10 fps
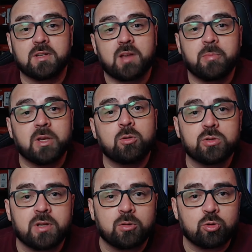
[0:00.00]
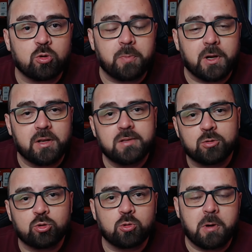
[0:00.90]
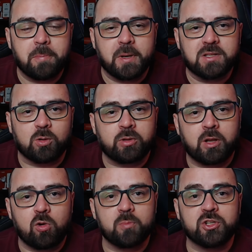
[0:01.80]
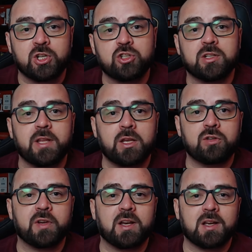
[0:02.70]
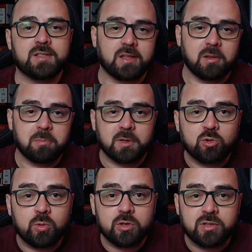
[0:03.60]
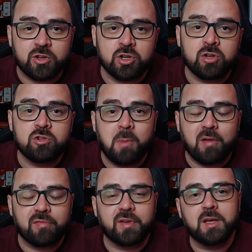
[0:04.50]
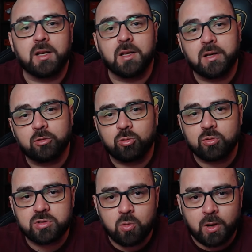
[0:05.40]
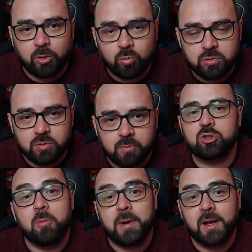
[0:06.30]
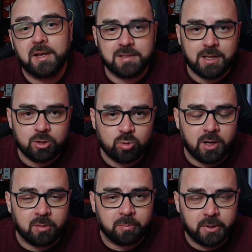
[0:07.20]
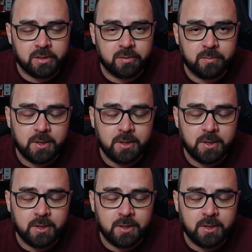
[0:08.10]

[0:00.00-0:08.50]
Você sabia que usando o Super Links e o Super Precel tem como a gente identificar se tem pessoas agindo de má fé e clicando no seu anúncio só para gastar a sua campanha?